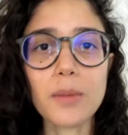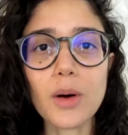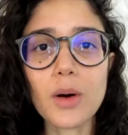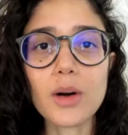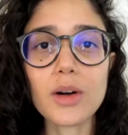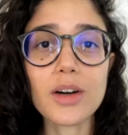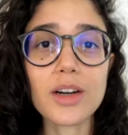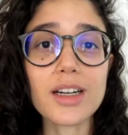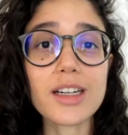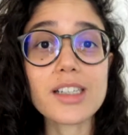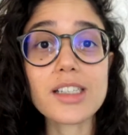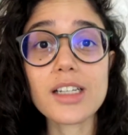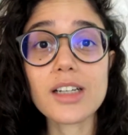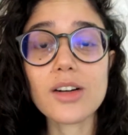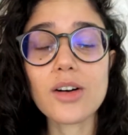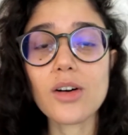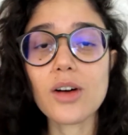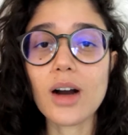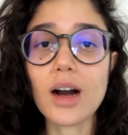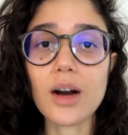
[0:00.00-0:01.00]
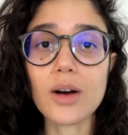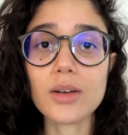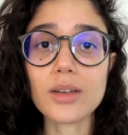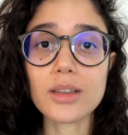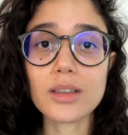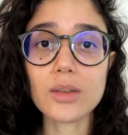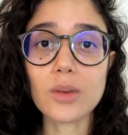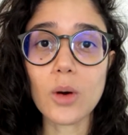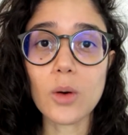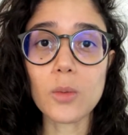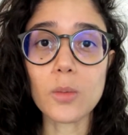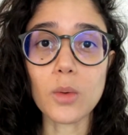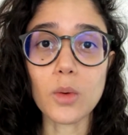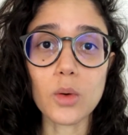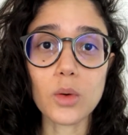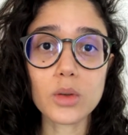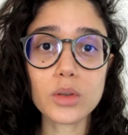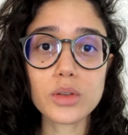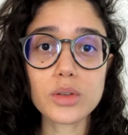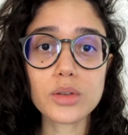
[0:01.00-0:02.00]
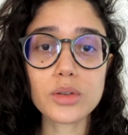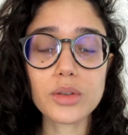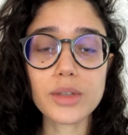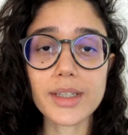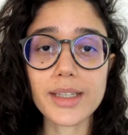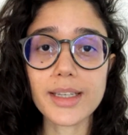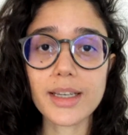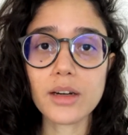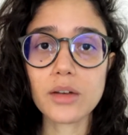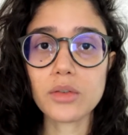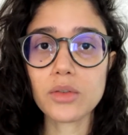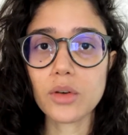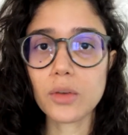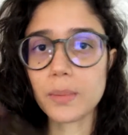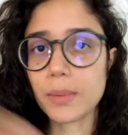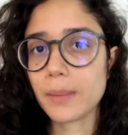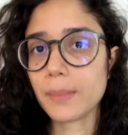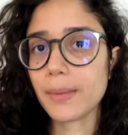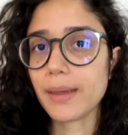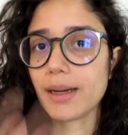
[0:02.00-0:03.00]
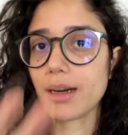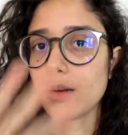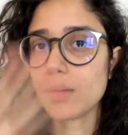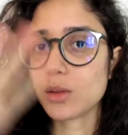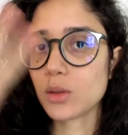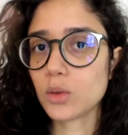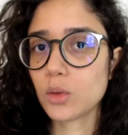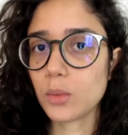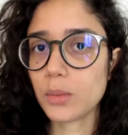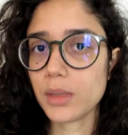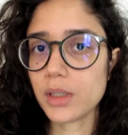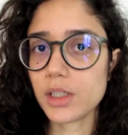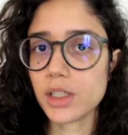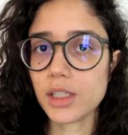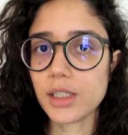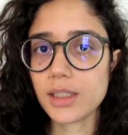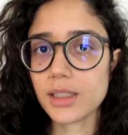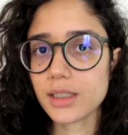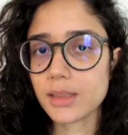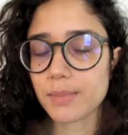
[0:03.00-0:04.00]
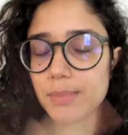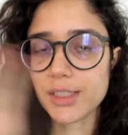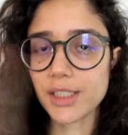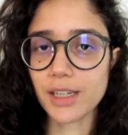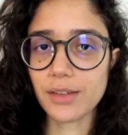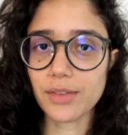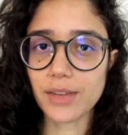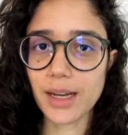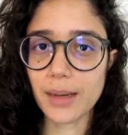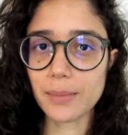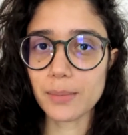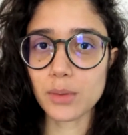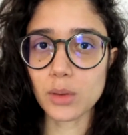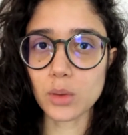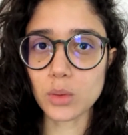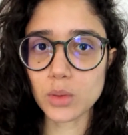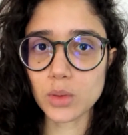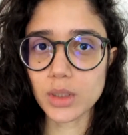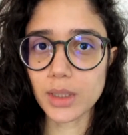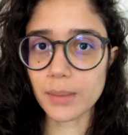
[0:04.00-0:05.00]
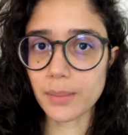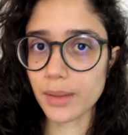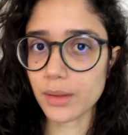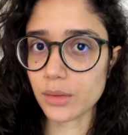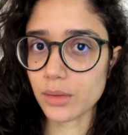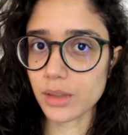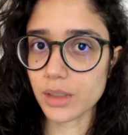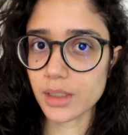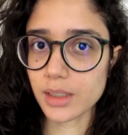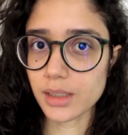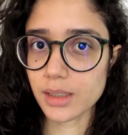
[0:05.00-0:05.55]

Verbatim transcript: Bom, agora chegou a hora do almoço e eu vou preparar umas comidinhas para já ficar pronto também durante a